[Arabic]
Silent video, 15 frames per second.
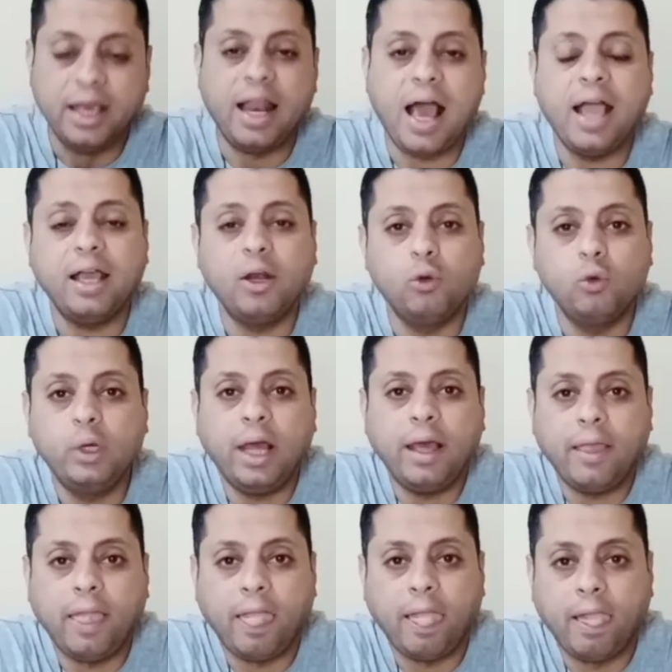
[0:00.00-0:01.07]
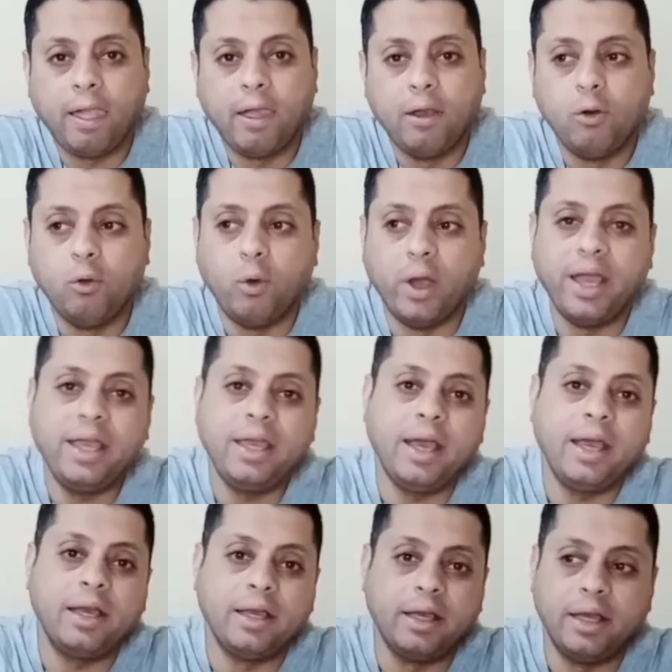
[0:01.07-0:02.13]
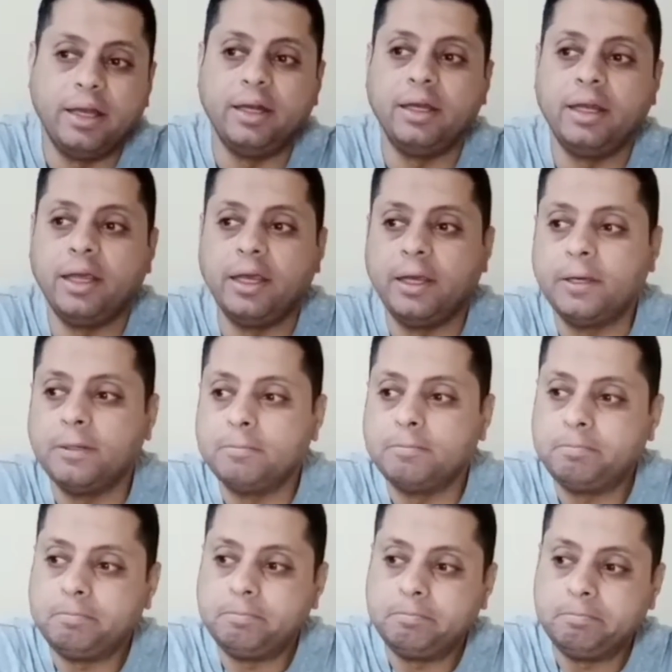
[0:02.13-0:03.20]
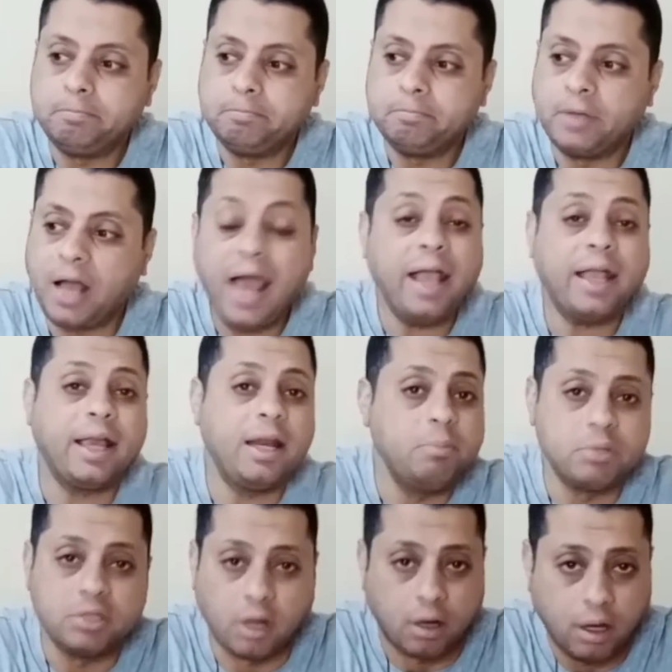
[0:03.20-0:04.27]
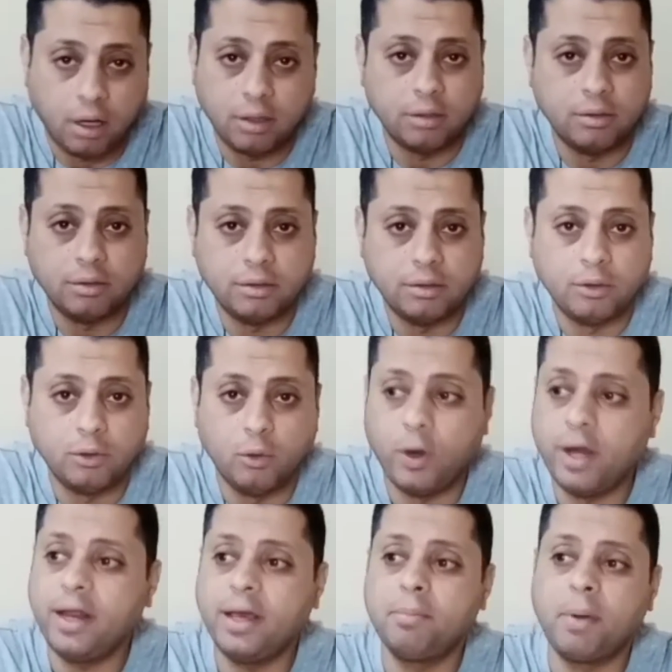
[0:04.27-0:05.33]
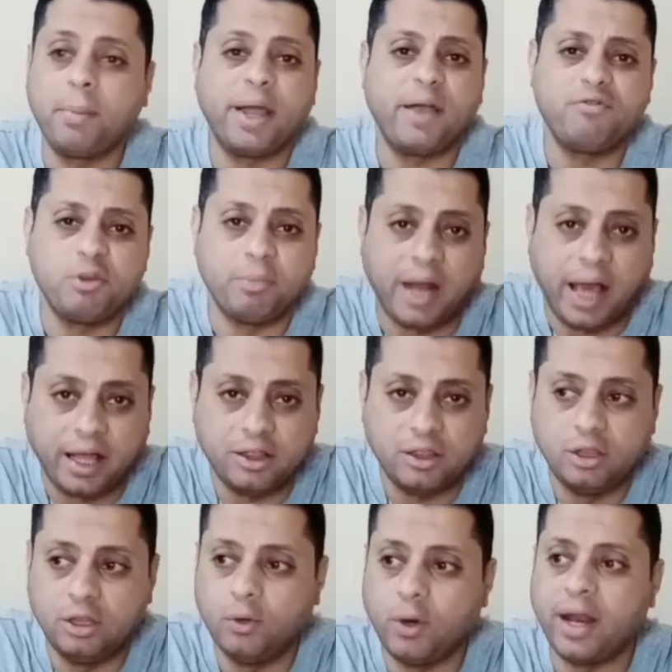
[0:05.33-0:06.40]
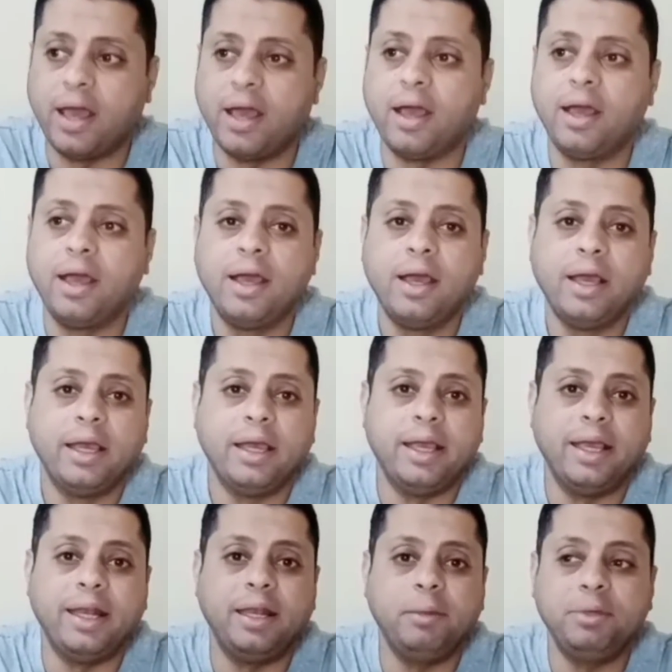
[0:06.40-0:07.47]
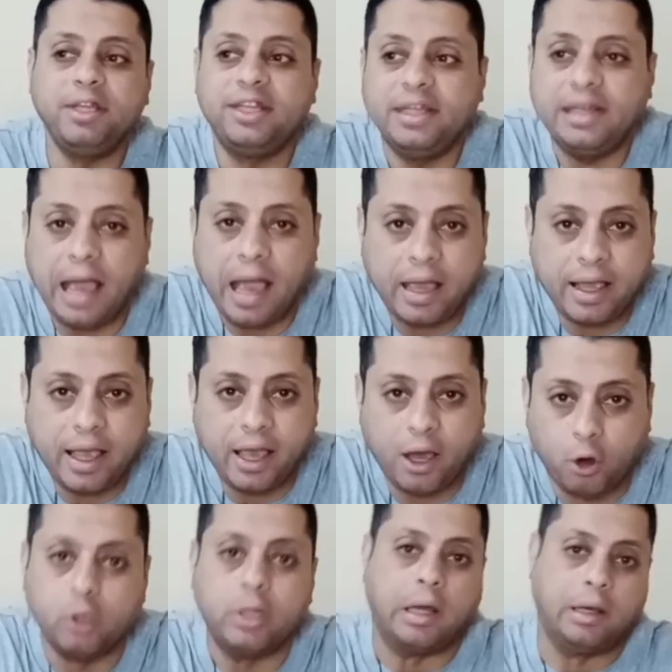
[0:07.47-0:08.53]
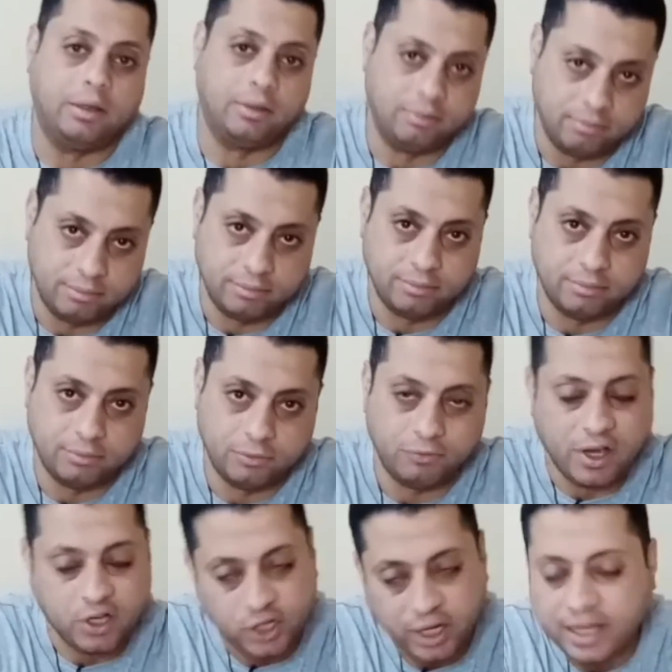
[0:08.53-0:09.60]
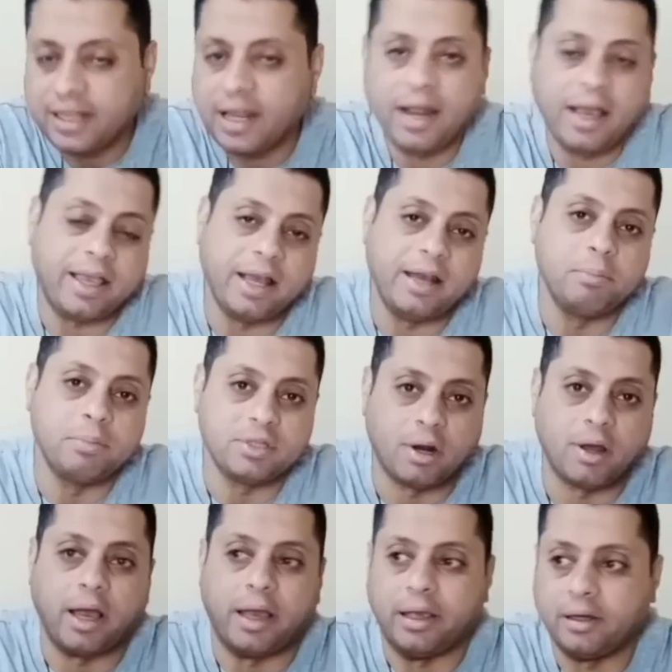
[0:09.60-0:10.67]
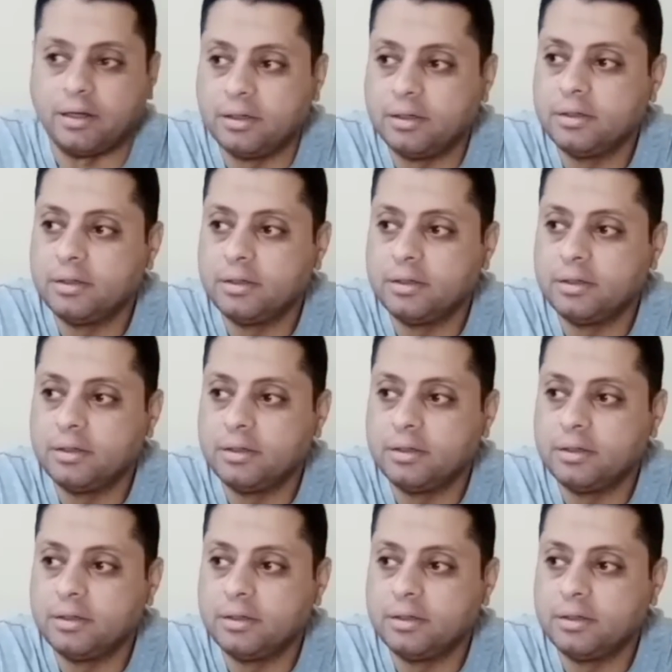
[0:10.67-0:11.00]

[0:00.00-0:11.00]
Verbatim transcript: الحاجه الاولى وهي ان انا اتكلم بصراحه وانا ما بخافش من حد وانا اللي بيديني حاجه ياخدها فعشان كده انا هتكلم بصراحه يعني